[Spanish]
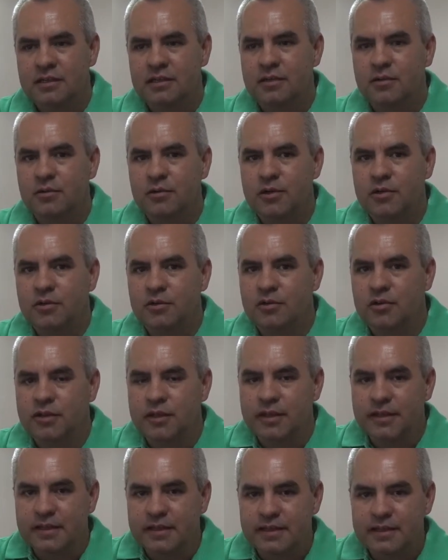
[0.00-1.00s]
reunidos los
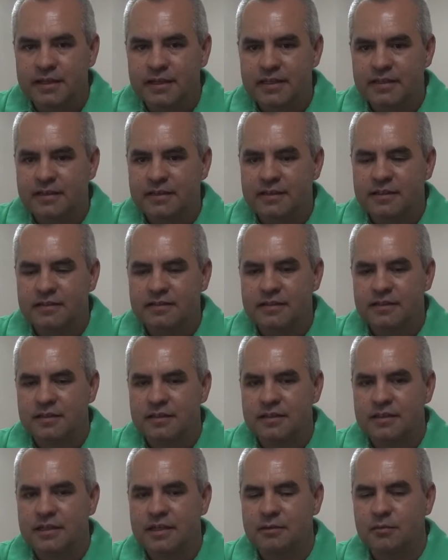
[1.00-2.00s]
intendentes
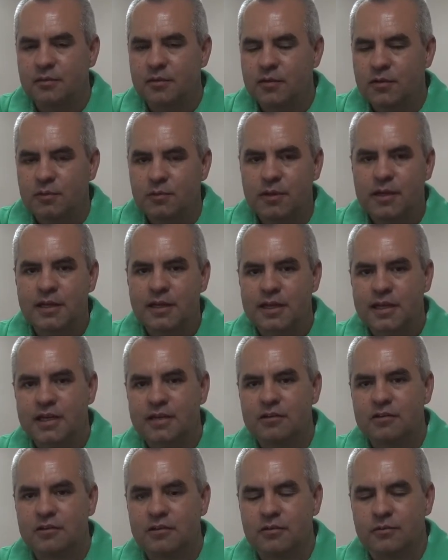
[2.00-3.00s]
en la
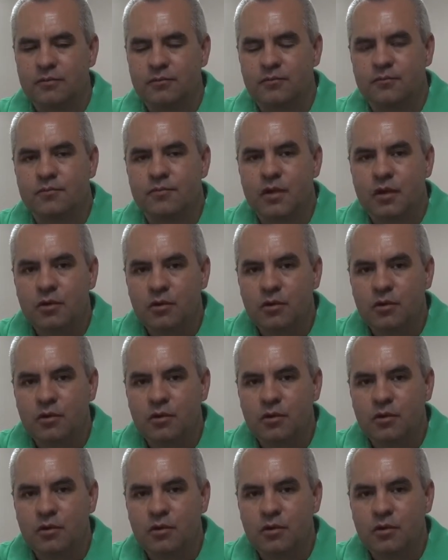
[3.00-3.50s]
municipalidad con